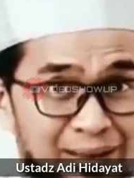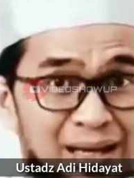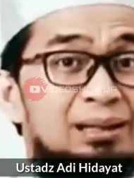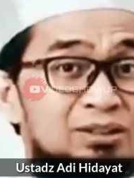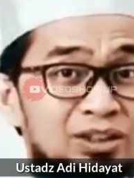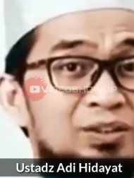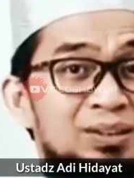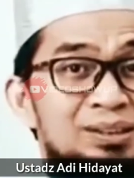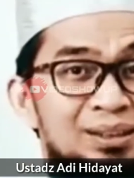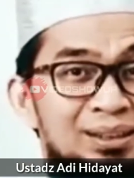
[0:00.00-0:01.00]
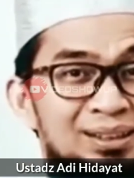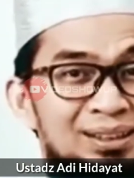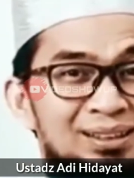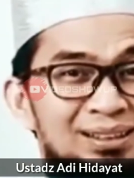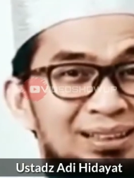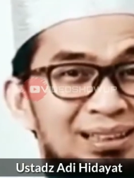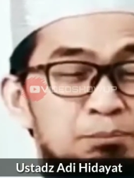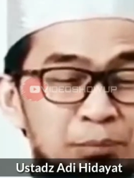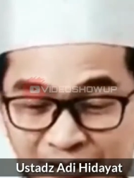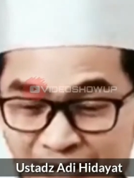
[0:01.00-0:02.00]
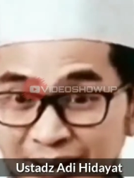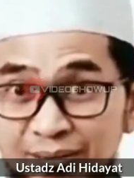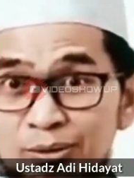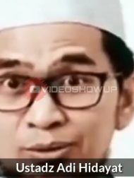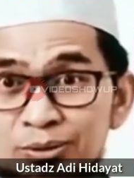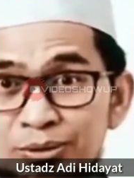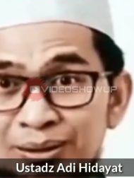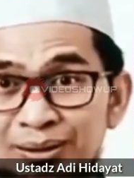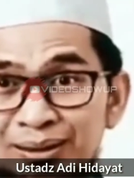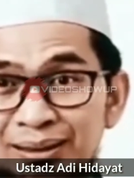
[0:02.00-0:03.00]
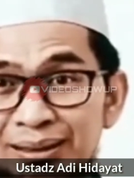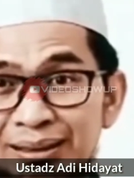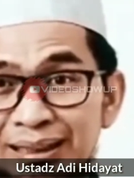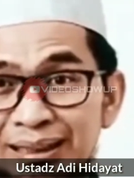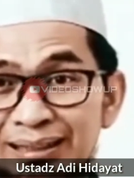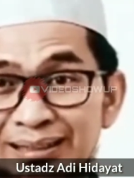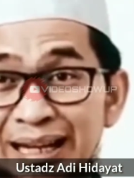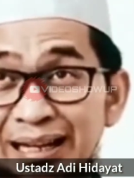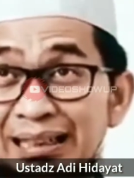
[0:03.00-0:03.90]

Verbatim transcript: dan merendahkan syaitan? Iblis tidak mau sujud, ya